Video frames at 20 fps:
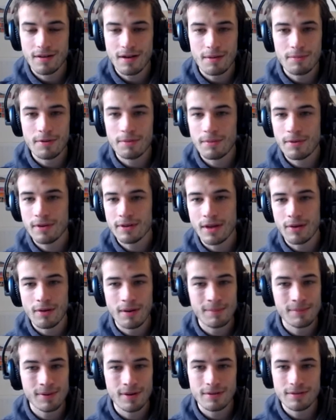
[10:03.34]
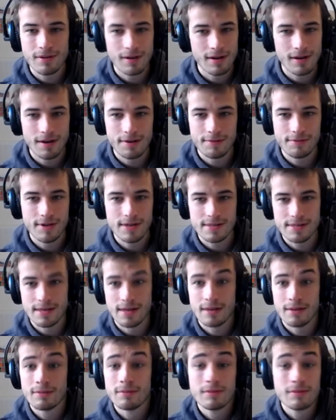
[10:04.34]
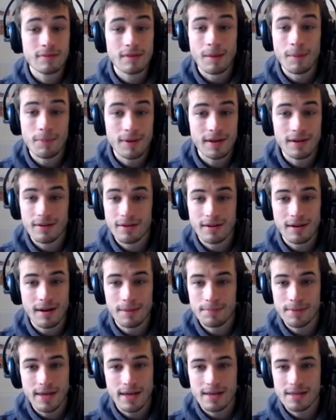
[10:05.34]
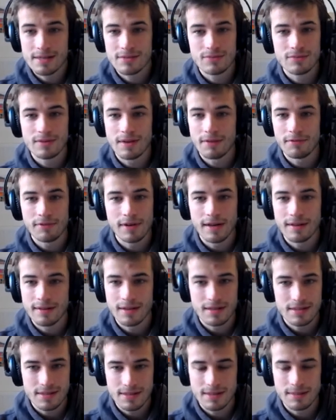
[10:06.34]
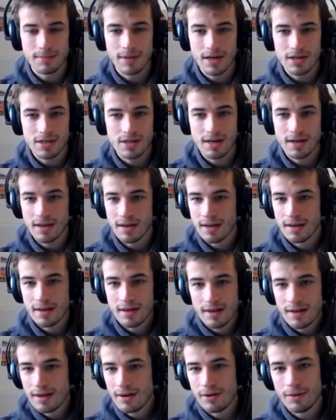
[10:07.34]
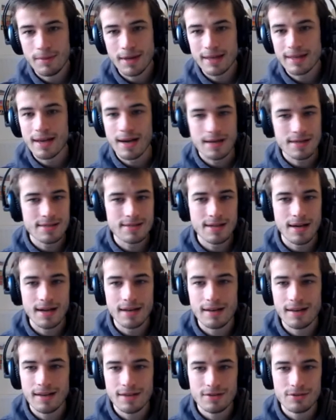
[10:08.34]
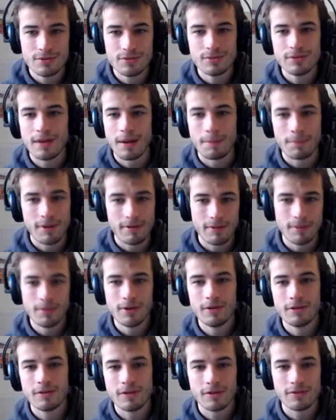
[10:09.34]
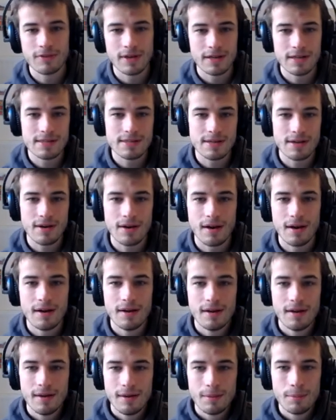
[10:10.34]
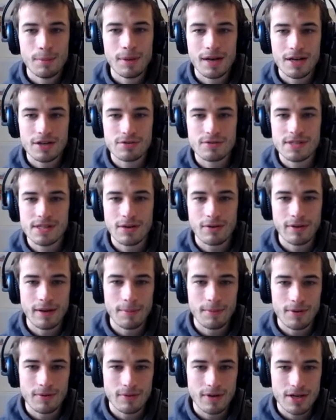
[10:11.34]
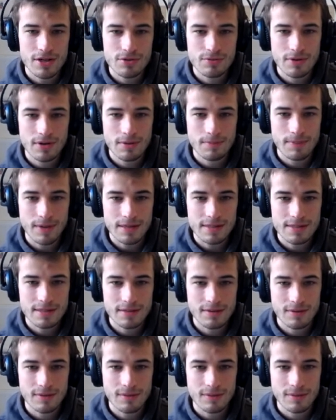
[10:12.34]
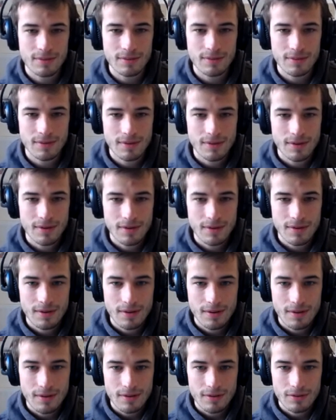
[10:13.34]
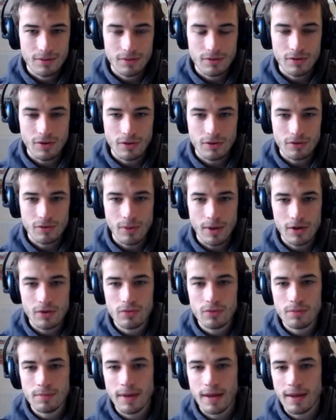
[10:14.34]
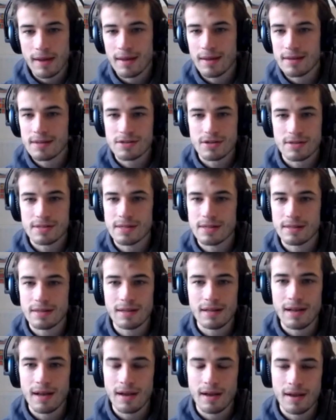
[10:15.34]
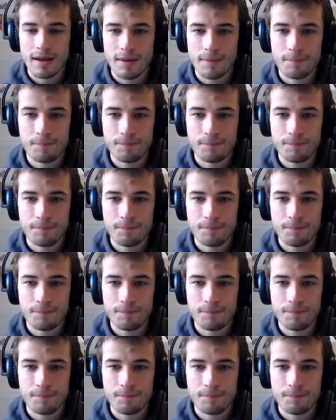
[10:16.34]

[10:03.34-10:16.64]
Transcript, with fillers: à un moment, il y a eu un blunder de l'adversaire, donc t'as pris la pièce ou t'as fait la tactique qui marchait. Le mec a resign et du coup, t'as pas vraiment eu le temps de faire des erreurs. Et là, je veux dire, on a, joué une partie de, de 33 coups, mais genre, c'était de la.